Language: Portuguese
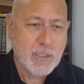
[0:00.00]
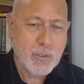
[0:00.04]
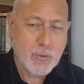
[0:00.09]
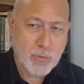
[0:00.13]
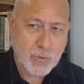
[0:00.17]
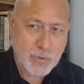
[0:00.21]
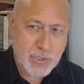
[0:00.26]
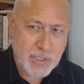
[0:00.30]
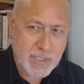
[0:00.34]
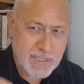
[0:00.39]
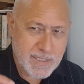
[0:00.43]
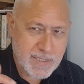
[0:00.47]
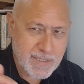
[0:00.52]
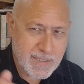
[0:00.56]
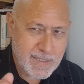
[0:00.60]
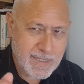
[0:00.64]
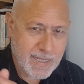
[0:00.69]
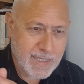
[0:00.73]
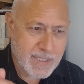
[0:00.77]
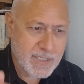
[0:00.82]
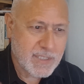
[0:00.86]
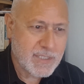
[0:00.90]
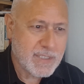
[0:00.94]
do dia
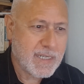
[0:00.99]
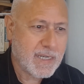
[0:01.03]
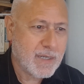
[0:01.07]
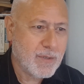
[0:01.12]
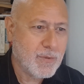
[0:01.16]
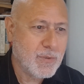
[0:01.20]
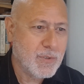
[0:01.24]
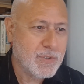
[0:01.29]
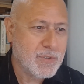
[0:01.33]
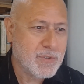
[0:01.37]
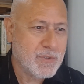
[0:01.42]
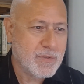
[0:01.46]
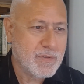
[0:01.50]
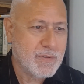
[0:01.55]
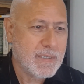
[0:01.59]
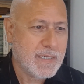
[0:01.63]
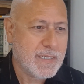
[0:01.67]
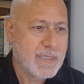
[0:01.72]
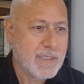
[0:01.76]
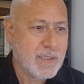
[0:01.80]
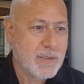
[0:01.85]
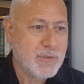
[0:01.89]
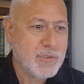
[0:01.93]
7 de
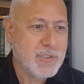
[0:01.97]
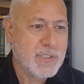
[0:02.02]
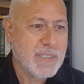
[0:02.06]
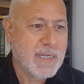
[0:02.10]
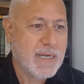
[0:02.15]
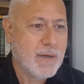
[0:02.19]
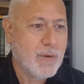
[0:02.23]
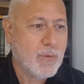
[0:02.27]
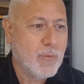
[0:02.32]
agosto até o dia